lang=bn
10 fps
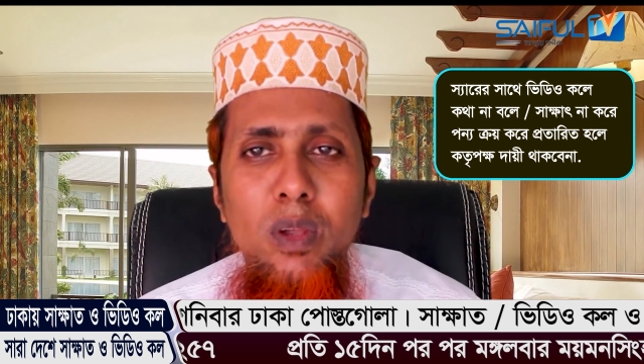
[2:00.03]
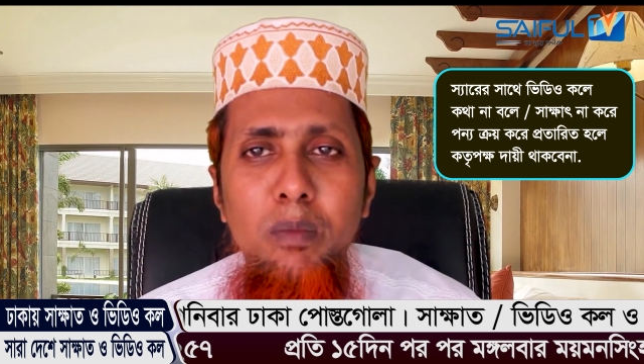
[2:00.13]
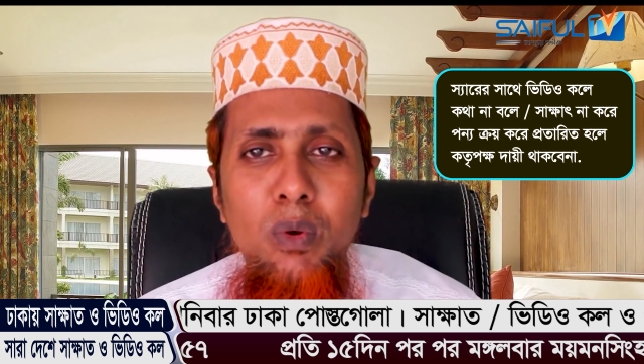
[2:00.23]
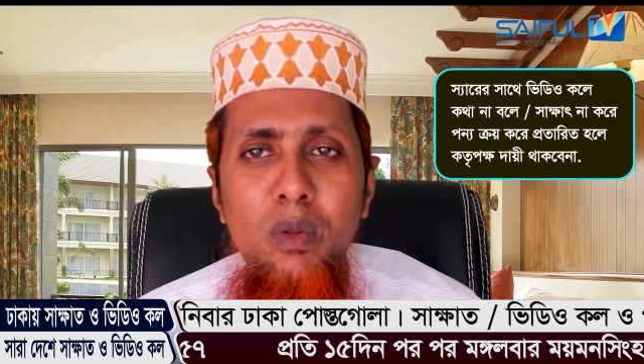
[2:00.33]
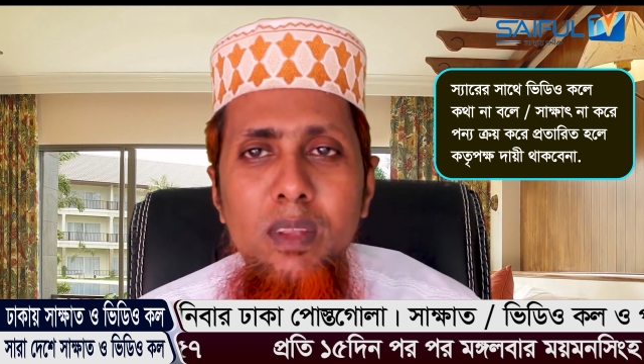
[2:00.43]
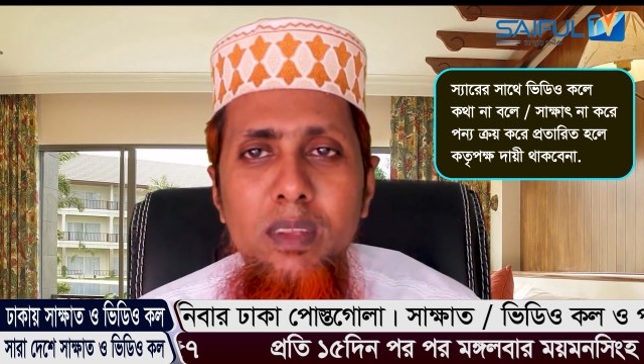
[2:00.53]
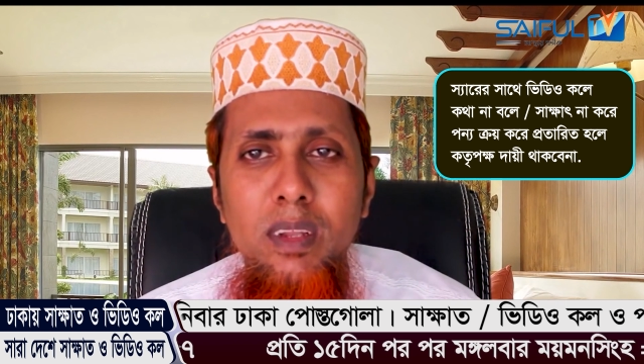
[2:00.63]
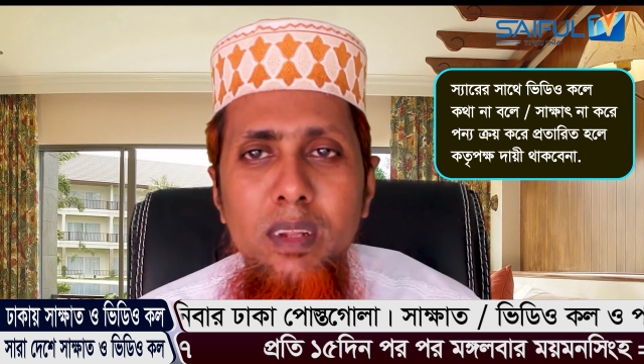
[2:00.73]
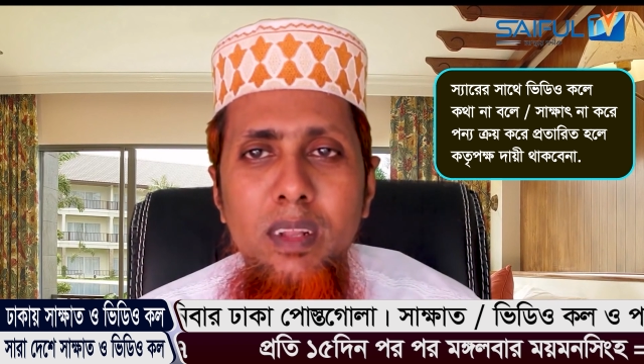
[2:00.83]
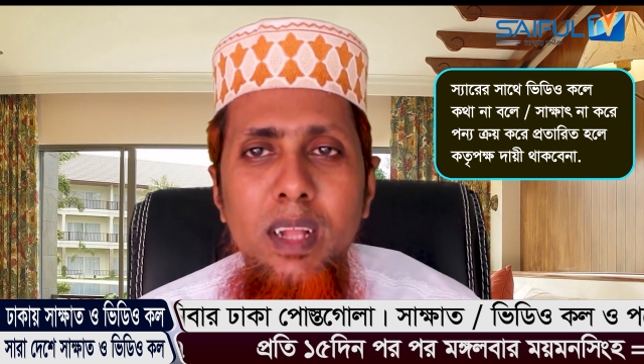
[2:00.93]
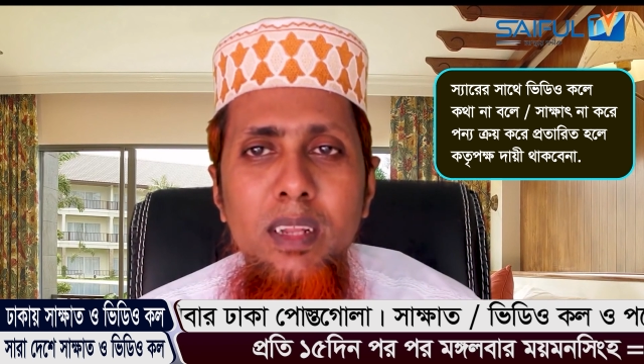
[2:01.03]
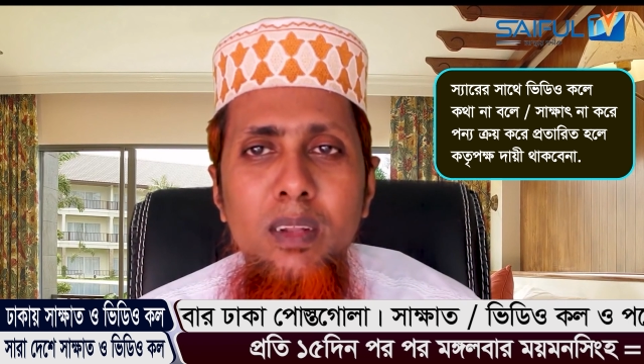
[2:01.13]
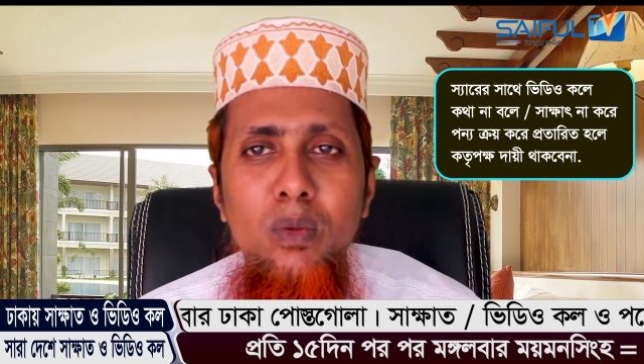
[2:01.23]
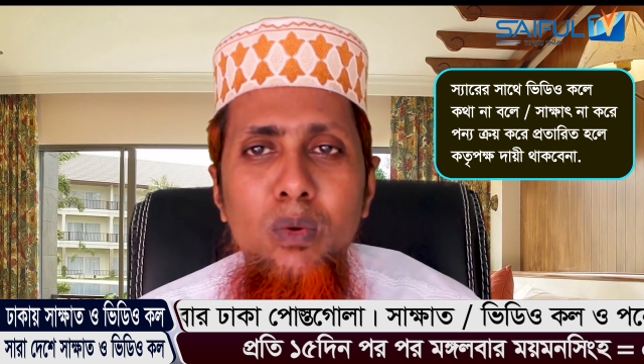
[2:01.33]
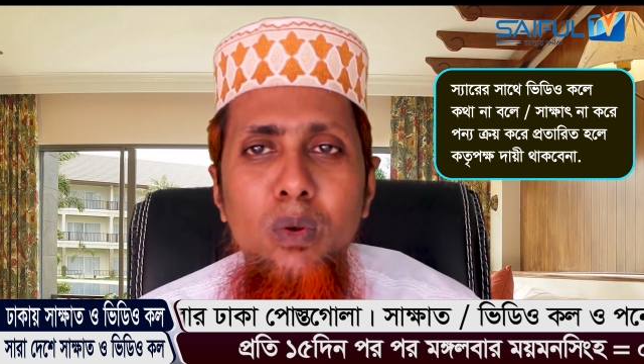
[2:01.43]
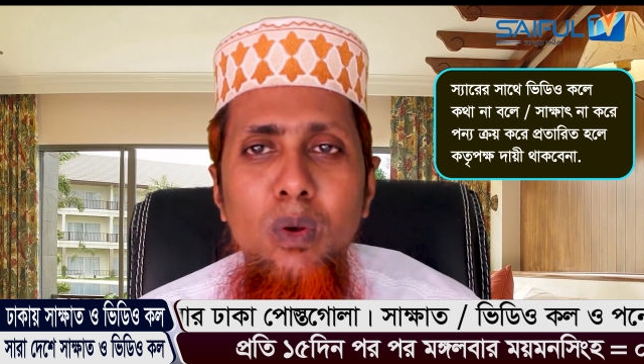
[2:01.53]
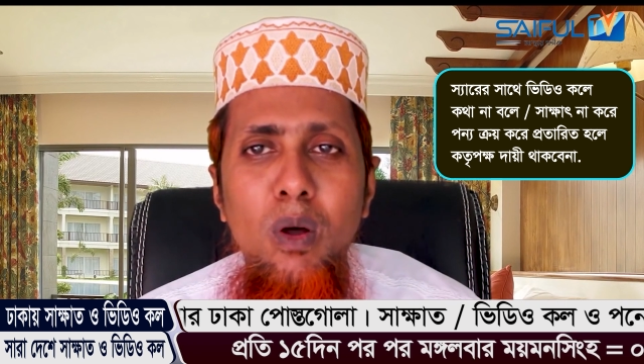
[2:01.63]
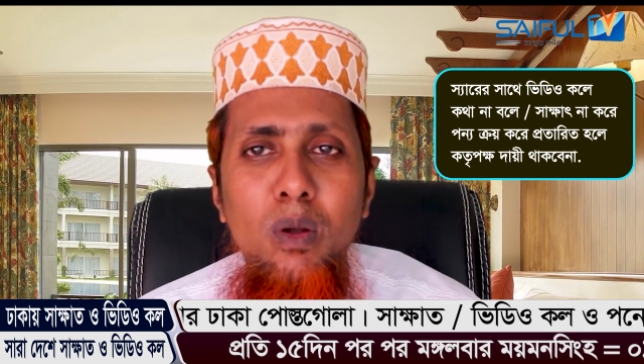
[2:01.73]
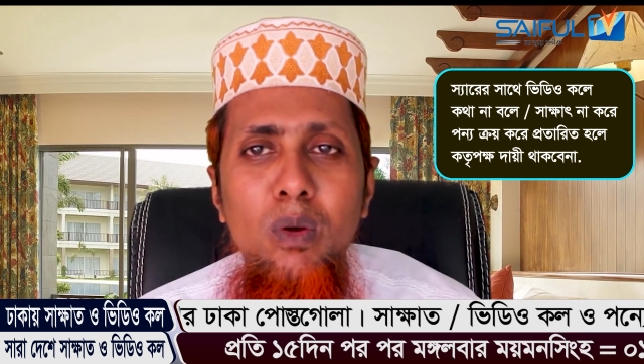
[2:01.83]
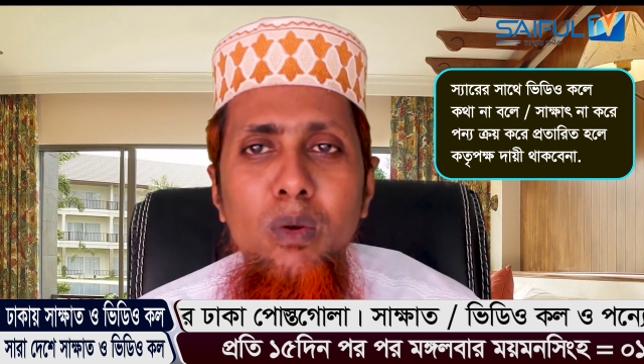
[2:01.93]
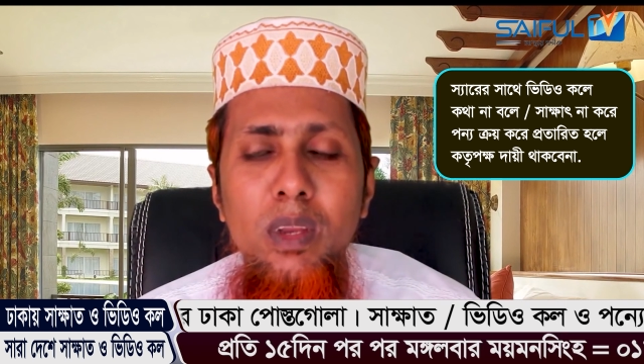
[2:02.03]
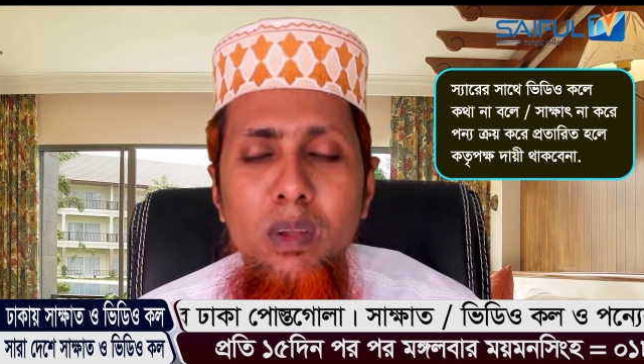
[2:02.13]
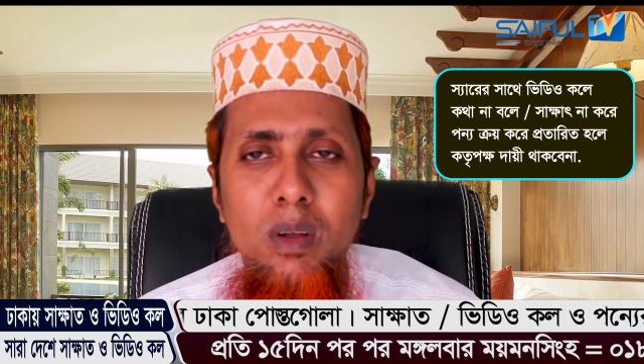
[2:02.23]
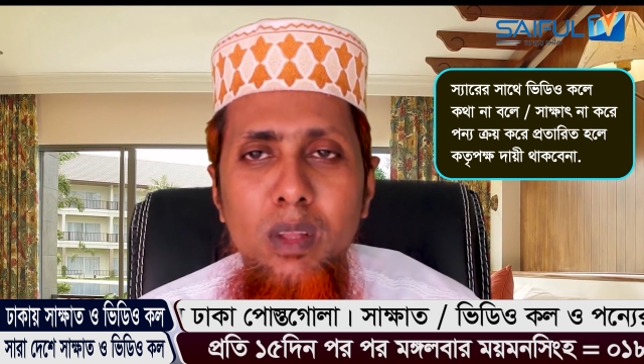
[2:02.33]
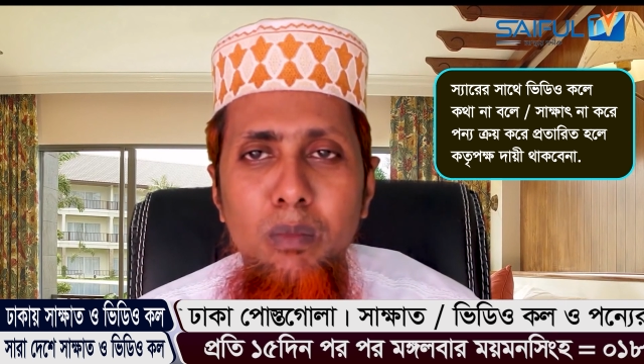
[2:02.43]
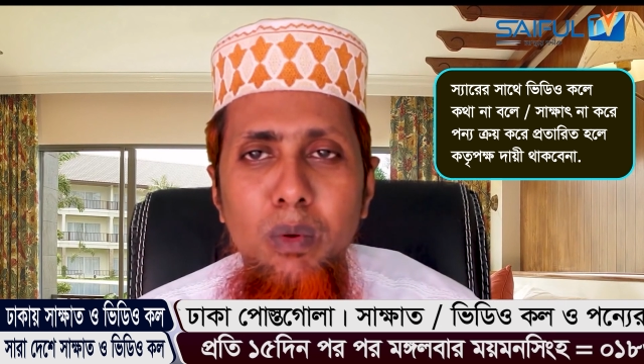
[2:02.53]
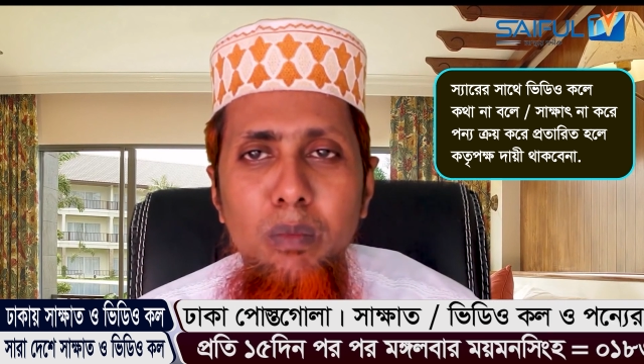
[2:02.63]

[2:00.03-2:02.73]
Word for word: রোগে ভুগতেছেন তাদের দুটো লক্ষণ নিয়ে কথা